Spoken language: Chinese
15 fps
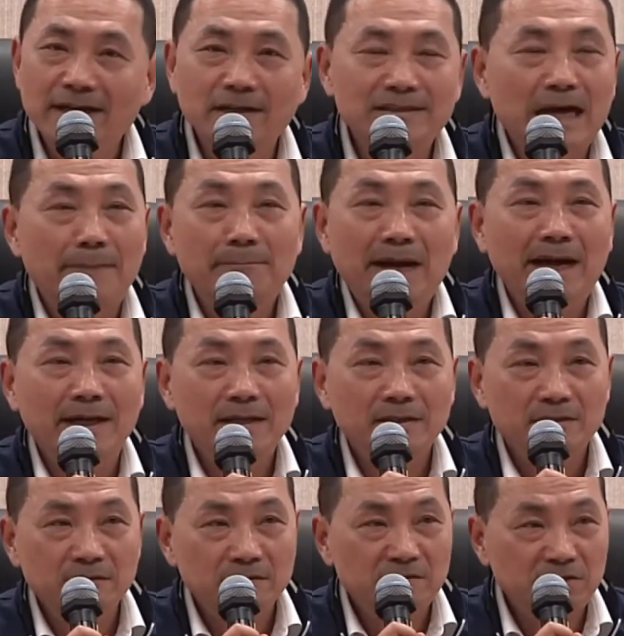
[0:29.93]
每一个党
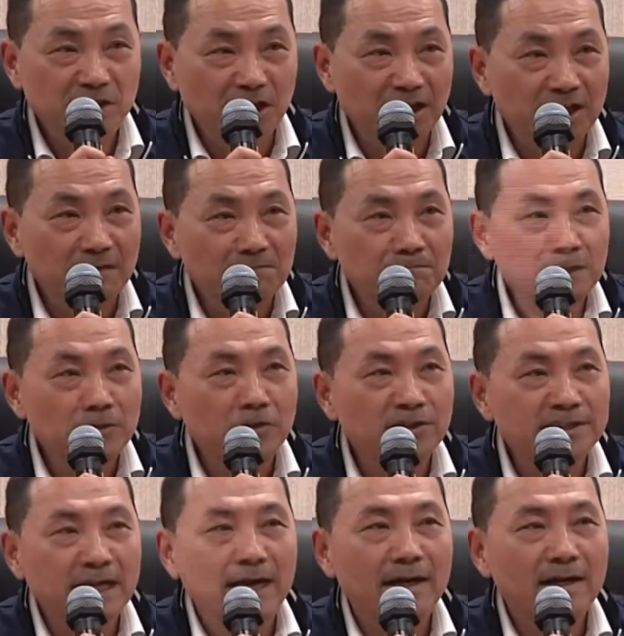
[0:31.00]
派，第一个被冲